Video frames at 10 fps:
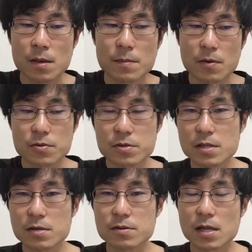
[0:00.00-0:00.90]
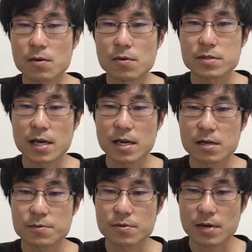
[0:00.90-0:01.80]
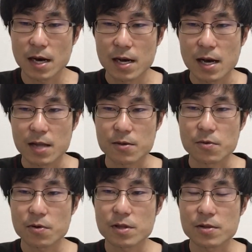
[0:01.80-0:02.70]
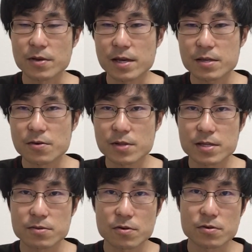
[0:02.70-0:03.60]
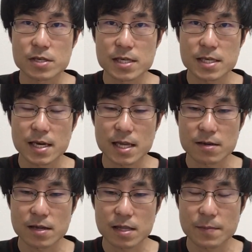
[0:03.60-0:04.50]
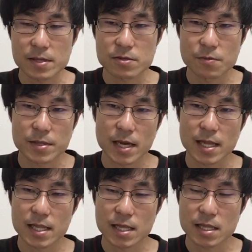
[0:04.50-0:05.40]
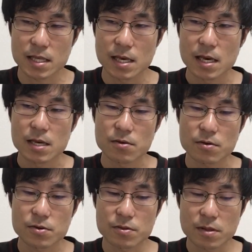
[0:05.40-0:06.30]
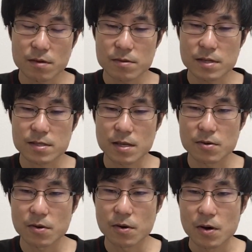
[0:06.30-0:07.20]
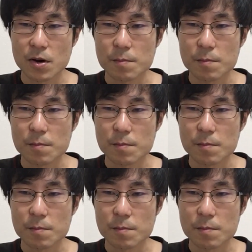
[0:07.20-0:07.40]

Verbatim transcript: まあ、今年で言ったら国際学部とかあのコロナの影響ですごく人気がなくなってますよみたいな話よく言ってるんですけど、